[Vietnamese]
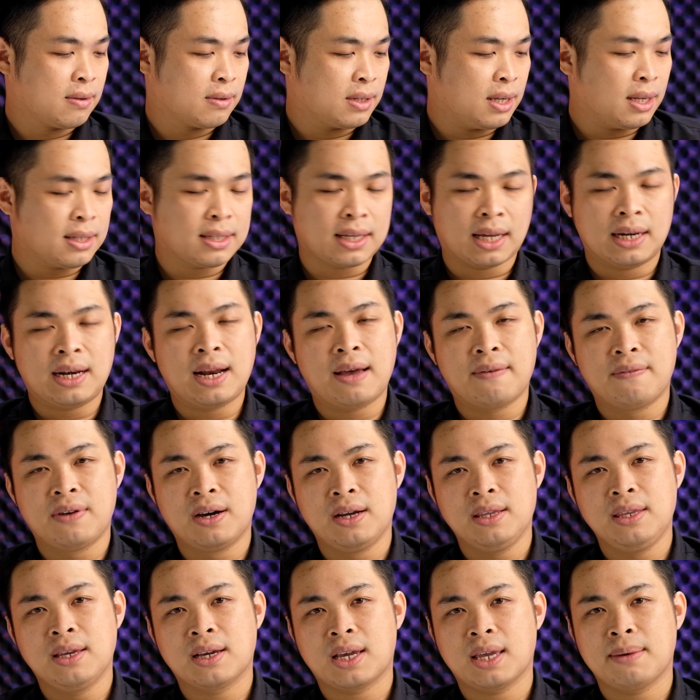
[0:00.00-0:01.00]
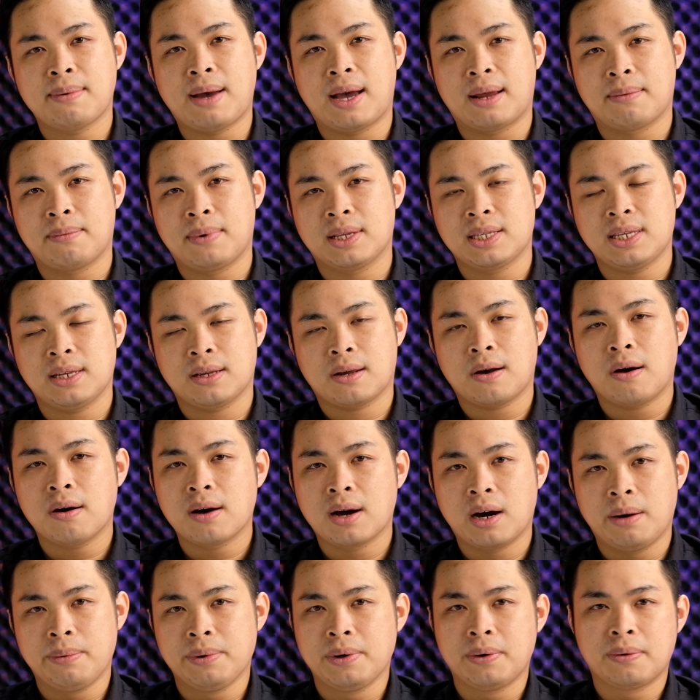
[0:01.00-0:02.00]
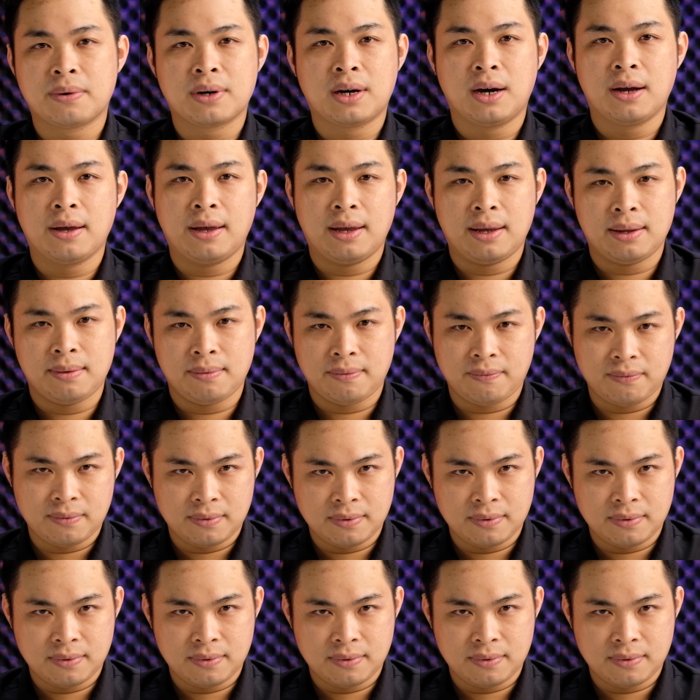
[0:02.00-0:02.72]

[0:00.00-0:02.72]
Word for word: chắc chắn là với những cái bản mà chỉ có GPU rồi